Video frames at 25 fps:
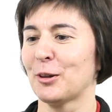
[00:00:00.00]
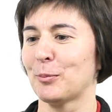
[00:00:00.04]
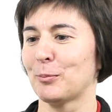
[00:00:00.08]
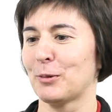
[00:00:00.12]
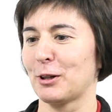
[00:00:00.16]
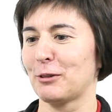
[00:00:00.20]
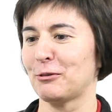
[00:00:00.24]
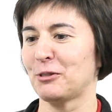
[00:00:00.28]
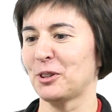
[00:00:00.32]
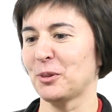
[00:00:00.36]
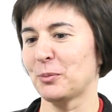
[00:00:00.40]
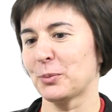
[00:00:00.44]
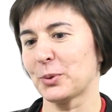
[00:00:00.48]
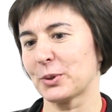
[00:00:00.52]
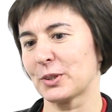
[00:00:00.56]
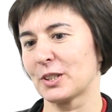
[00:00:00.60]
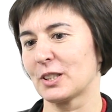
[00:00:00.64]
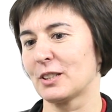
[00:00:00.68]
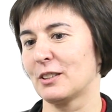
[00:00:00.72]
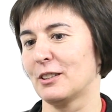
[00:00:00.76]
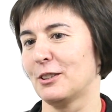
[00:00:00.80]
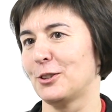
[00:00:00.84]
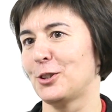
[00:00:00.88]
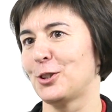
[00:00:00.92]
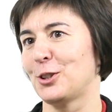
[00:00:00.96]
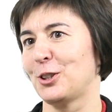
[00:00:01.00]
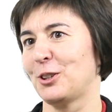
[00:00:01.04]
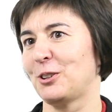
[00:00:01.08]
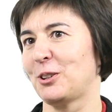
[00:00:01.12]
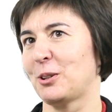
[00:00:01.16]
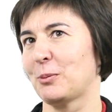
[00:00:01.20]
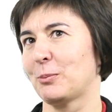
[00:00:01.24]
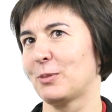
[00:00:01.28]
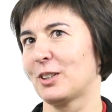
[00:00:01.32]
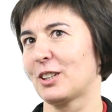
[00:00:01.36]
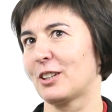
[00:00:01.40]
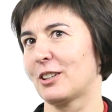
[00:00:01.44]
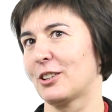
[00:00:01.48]
Морфему со
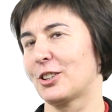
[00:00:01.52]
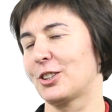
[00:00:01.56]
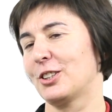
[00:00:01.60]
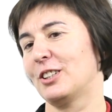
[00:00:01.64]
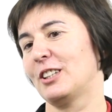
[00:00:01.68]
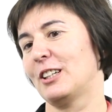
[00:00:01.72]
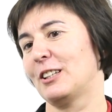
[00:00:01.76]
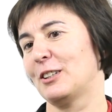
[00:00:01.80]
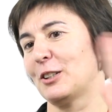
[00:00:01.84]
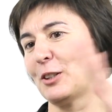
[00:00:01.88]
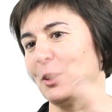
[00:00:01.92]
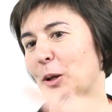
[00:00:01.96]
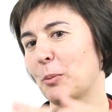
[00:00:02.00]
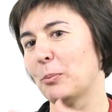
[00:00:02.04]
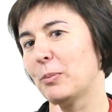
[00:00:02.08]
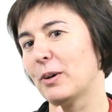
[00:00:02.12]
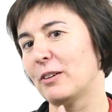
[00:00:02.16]
значением нахождения на